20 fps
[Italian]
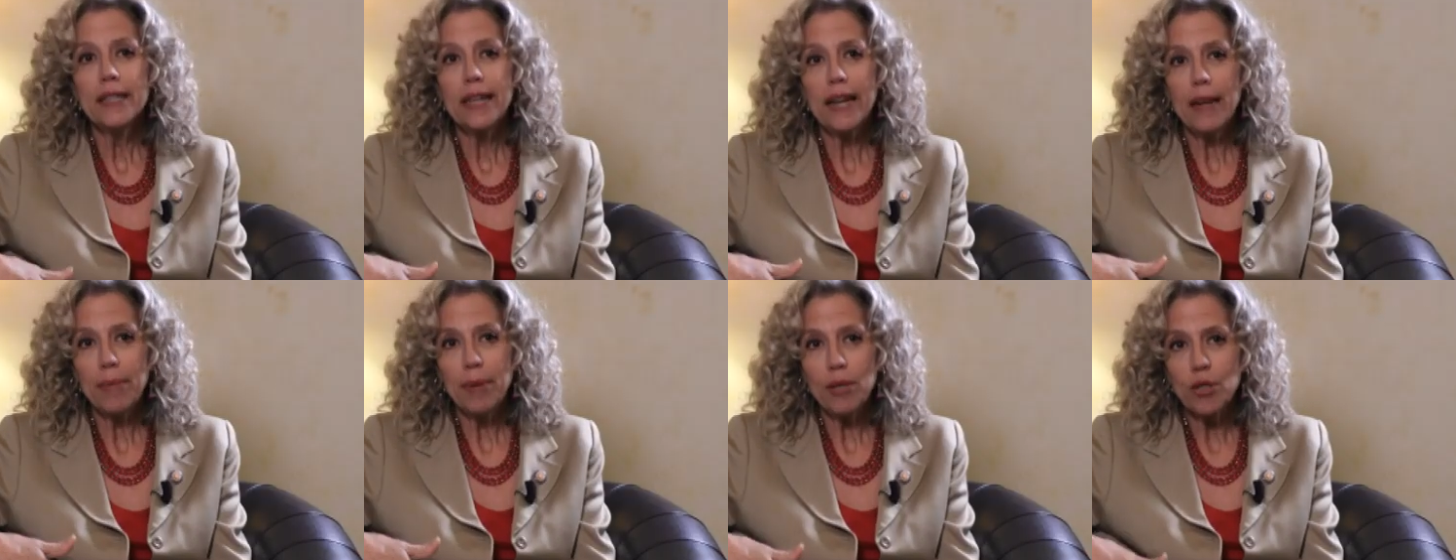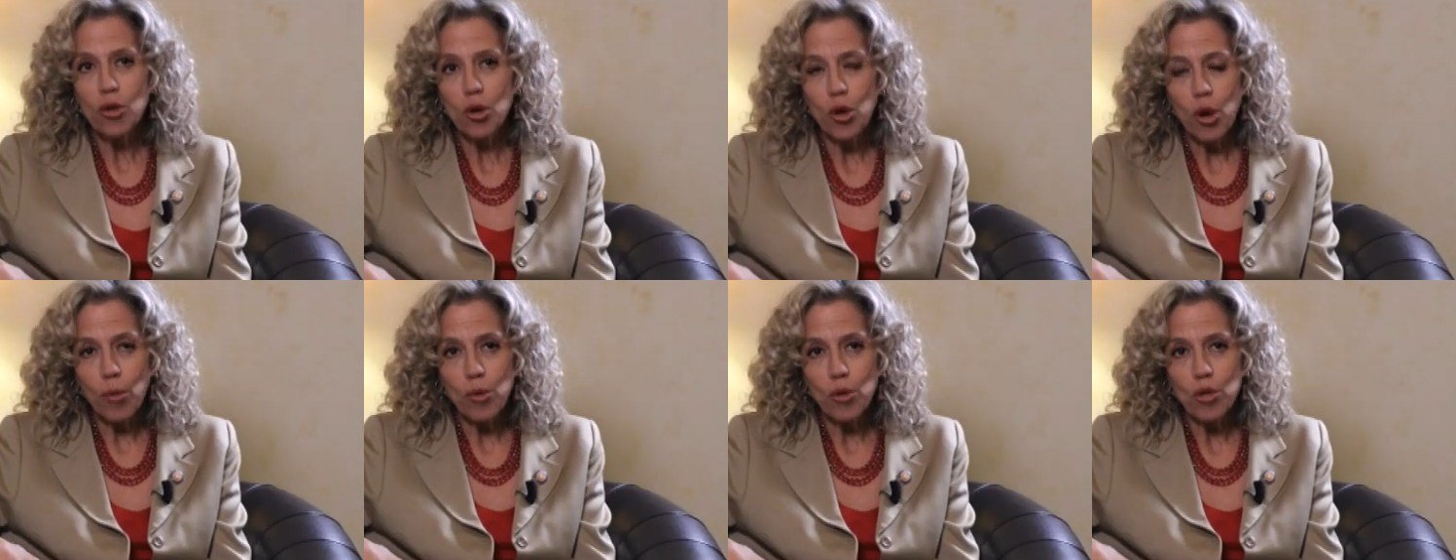Le
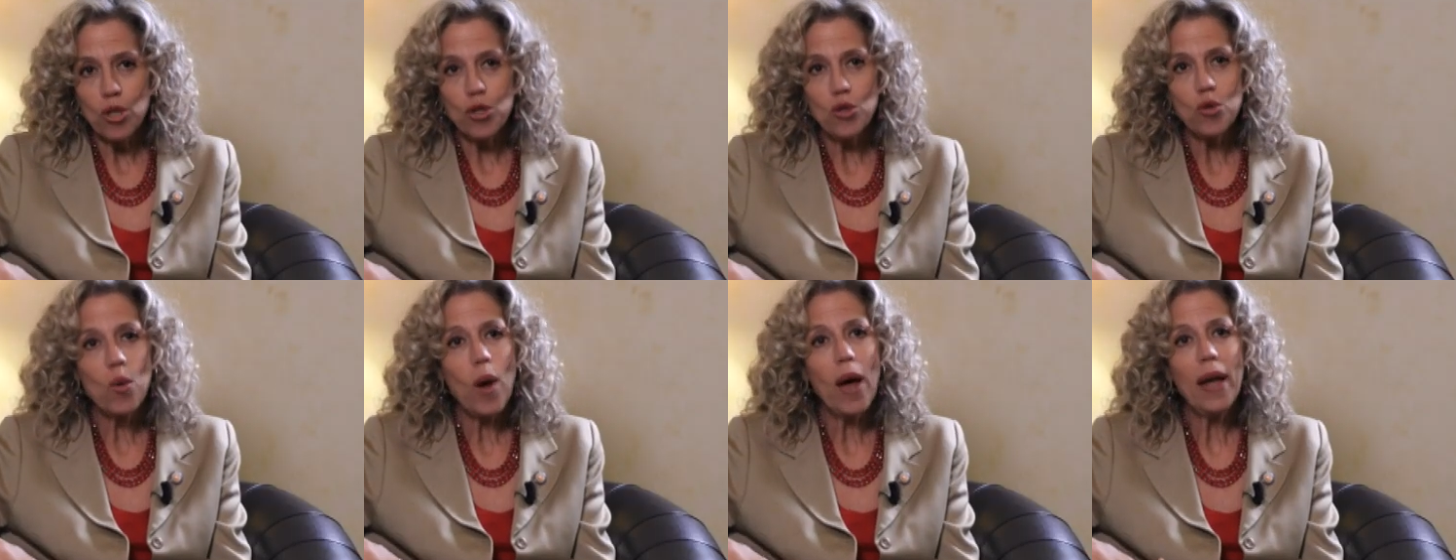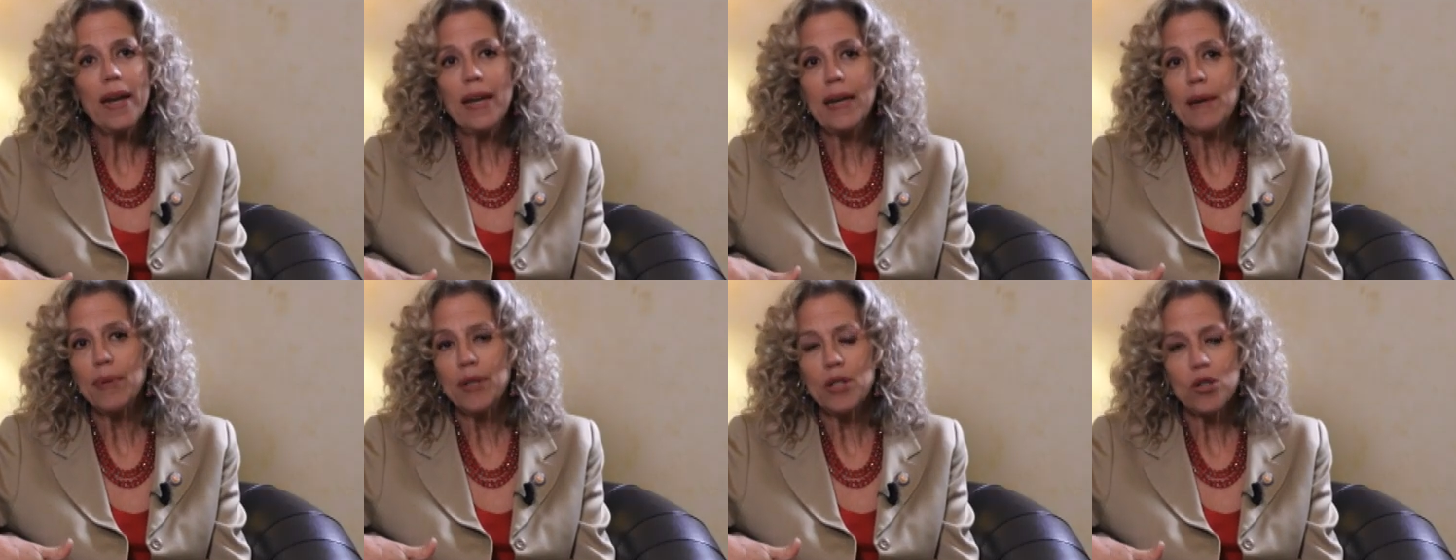persone omosessuali,
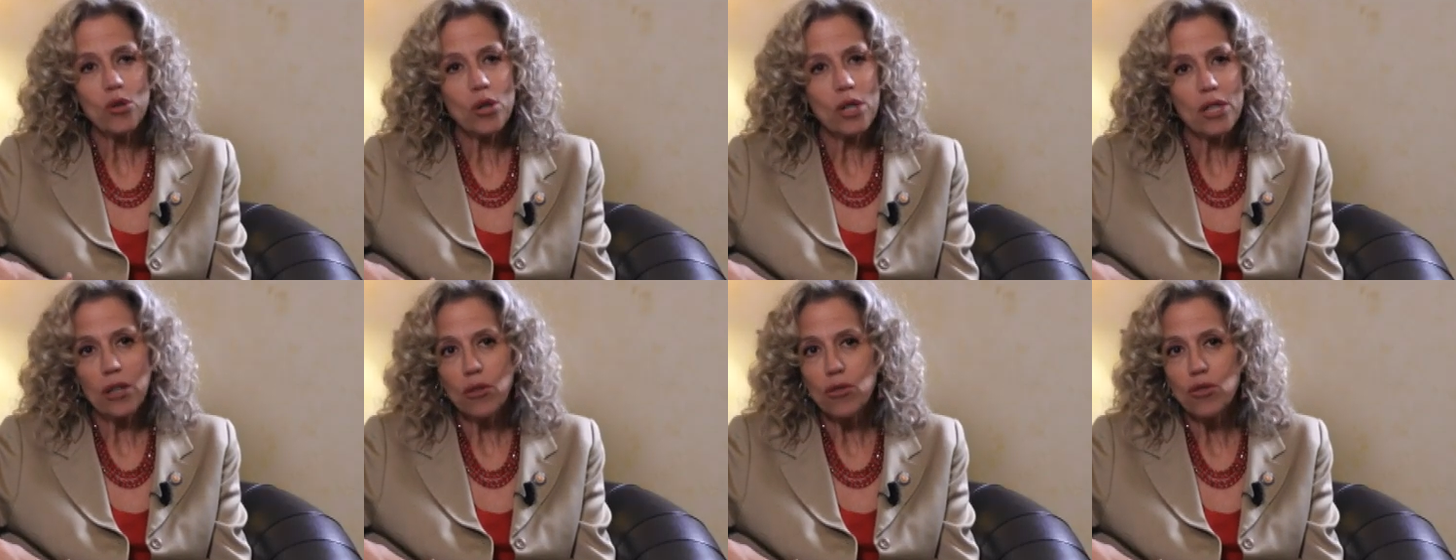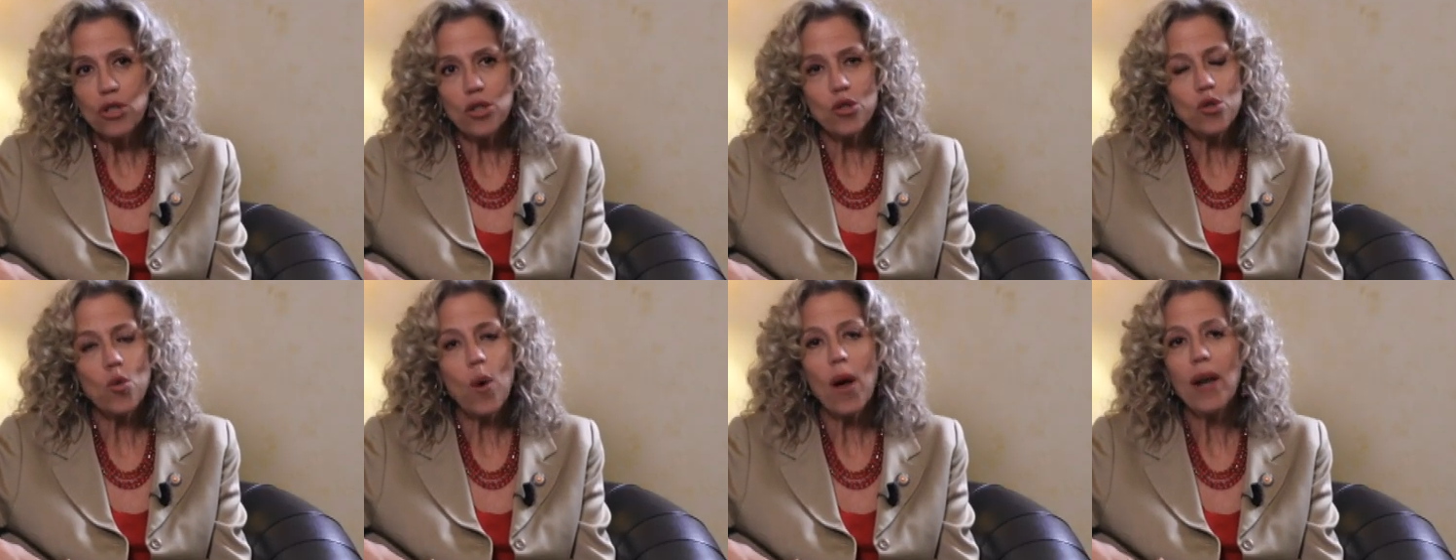le persone
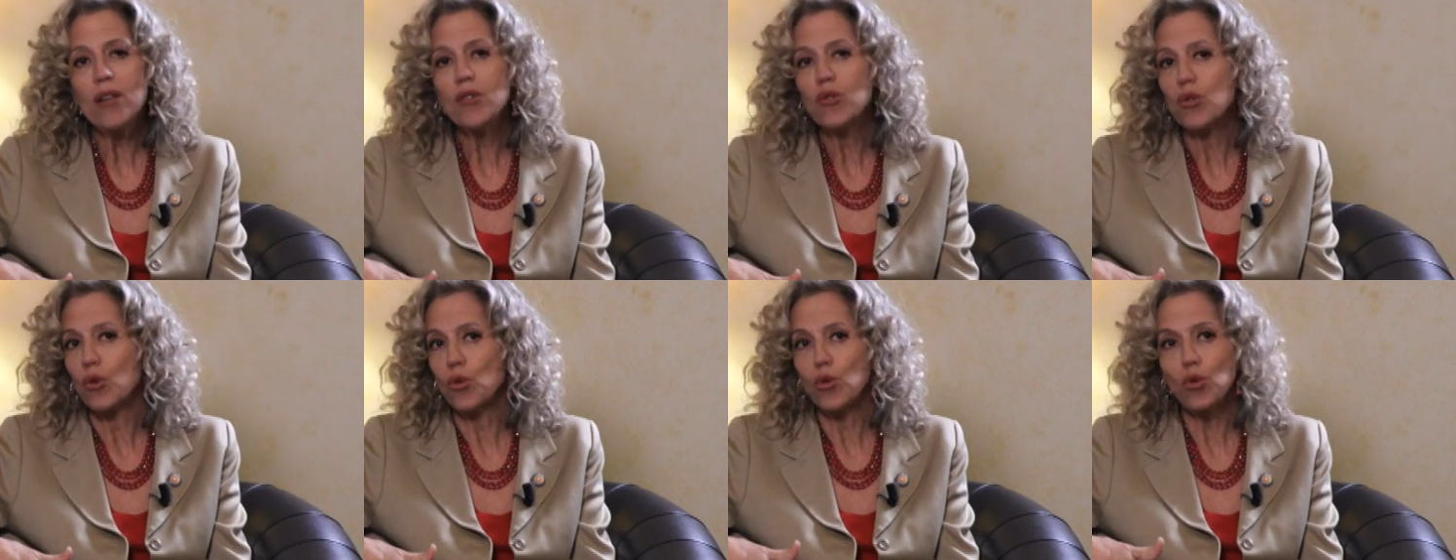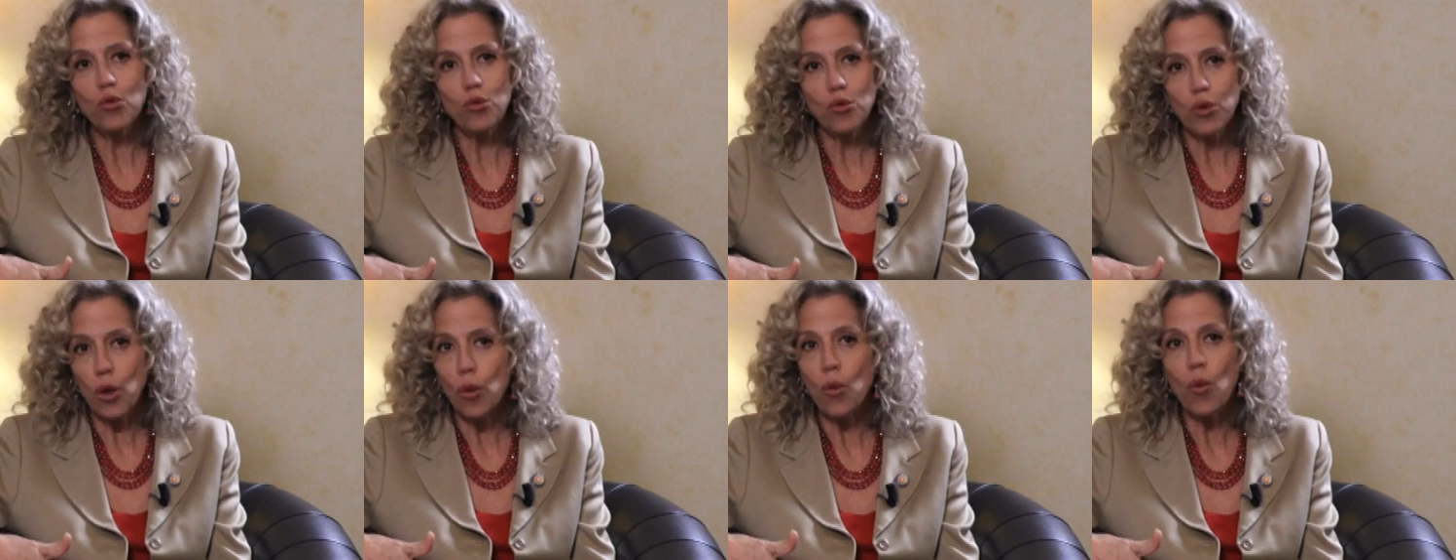eterosessuali sono
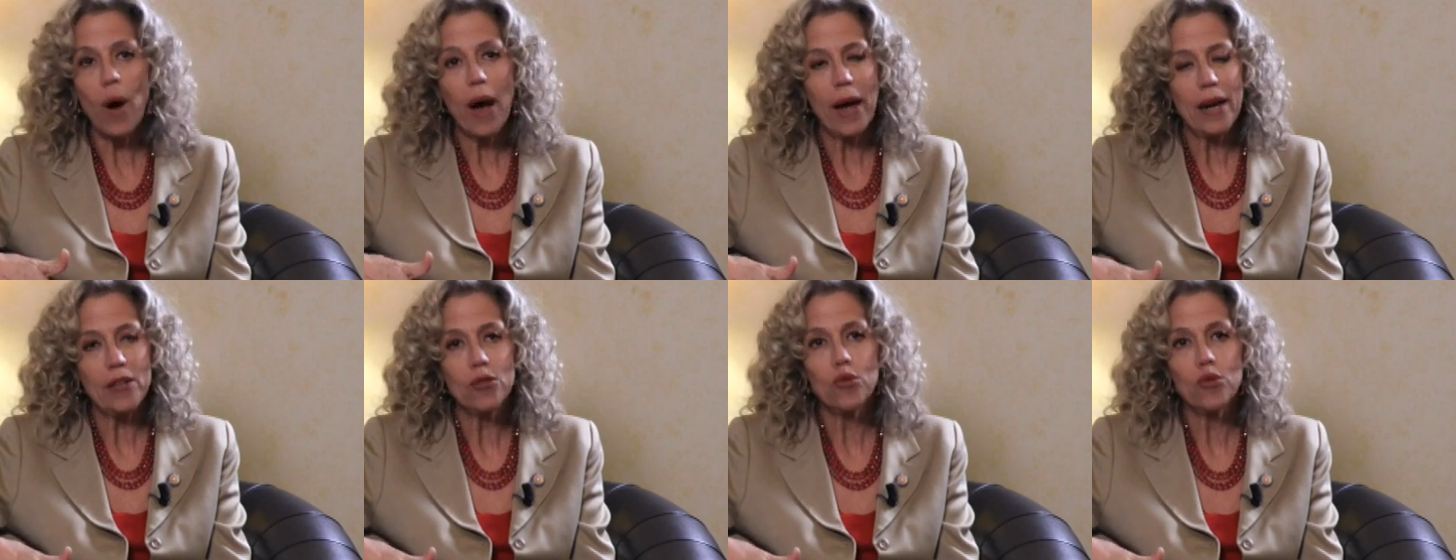tutte uguali,